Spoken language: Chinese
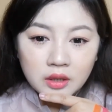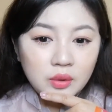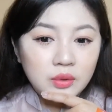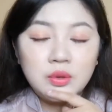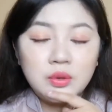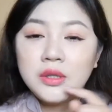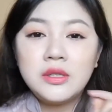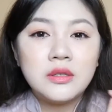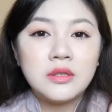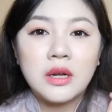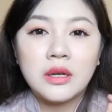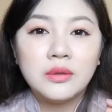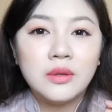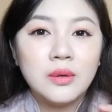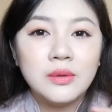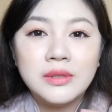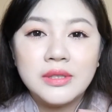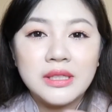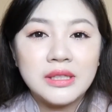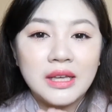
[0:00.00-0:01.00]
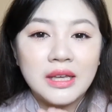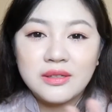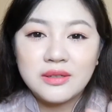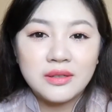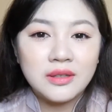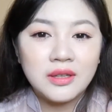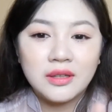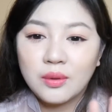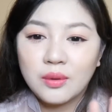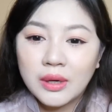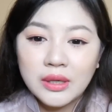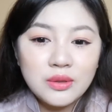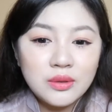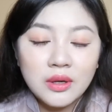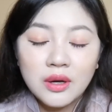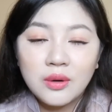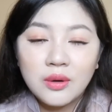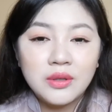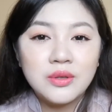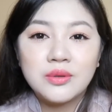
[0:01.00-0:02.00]
我觉得日常通勤啊之类的，完
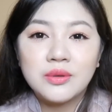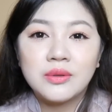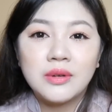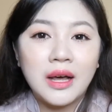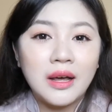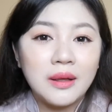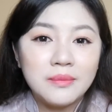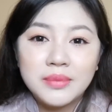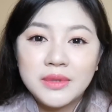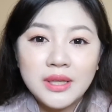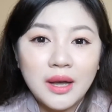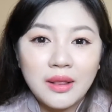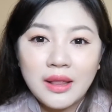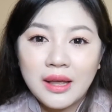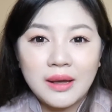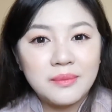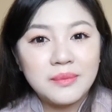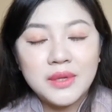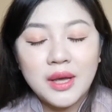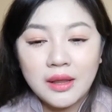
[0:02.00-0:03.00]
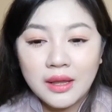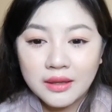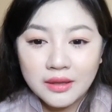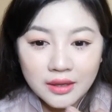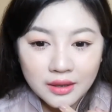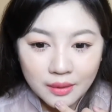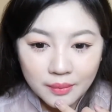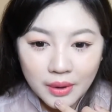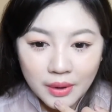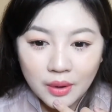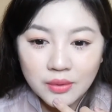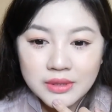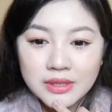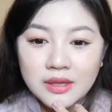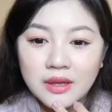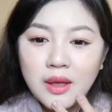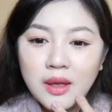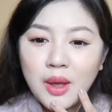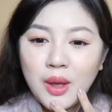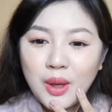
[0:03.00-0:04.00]
全 hold 得住，很漂亮，很漂亮的一个玫红色。